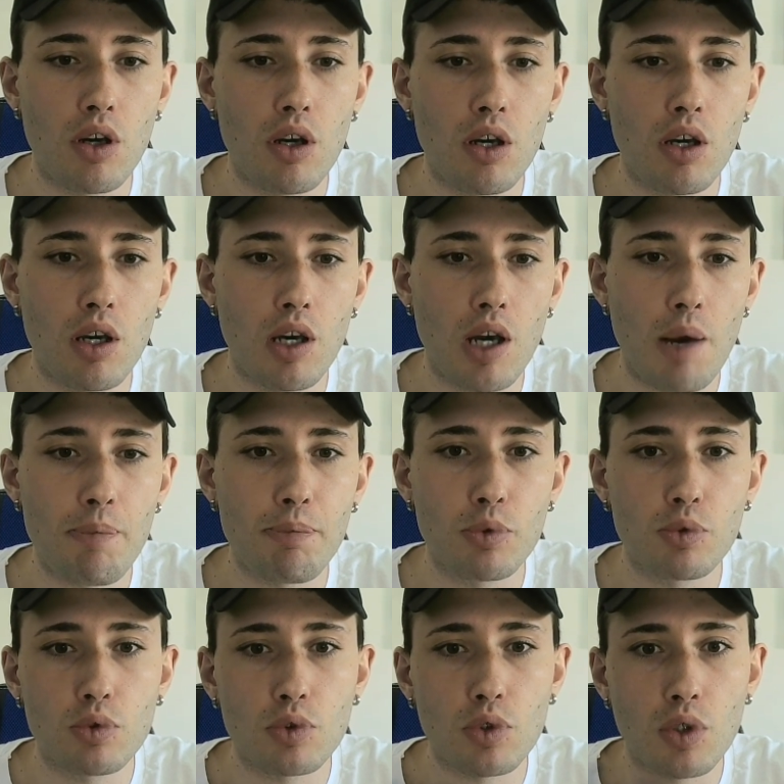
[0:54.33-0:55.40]

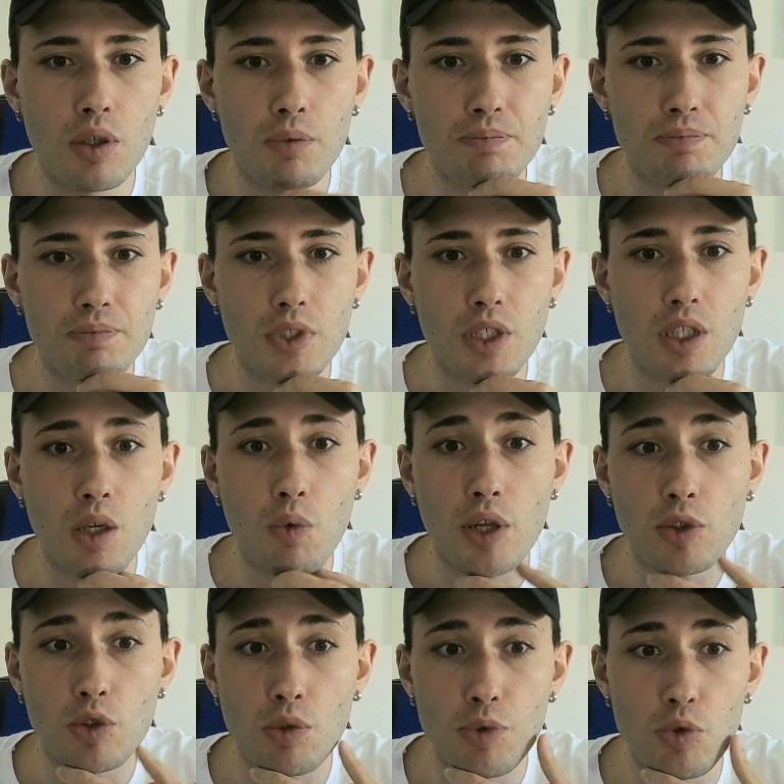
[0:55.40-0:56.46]
appunto eh,
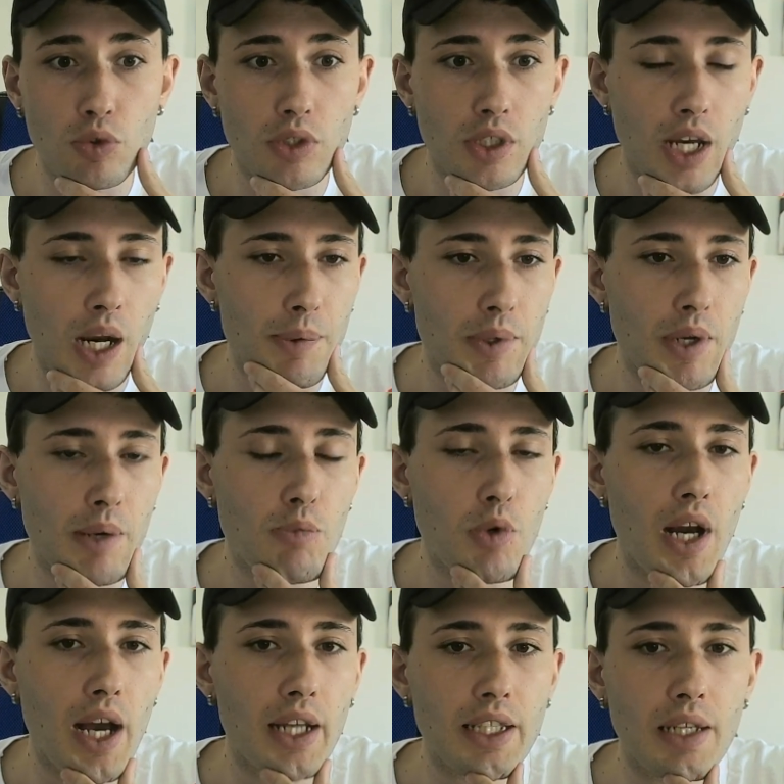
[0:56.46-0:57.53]
4 minuti alla prima
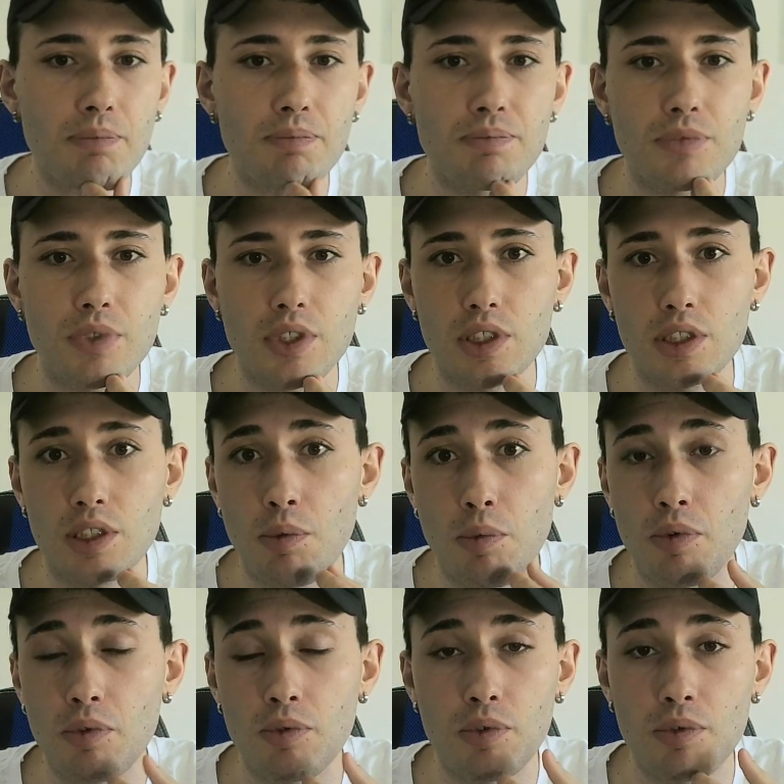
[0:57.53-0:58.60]
imbucata,
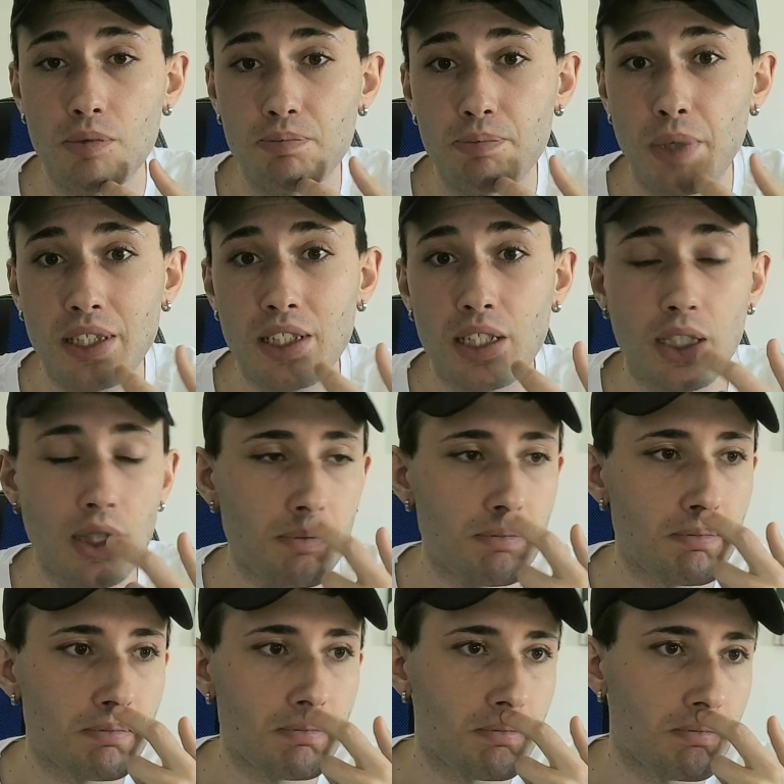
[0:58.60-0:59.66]
siamo partiti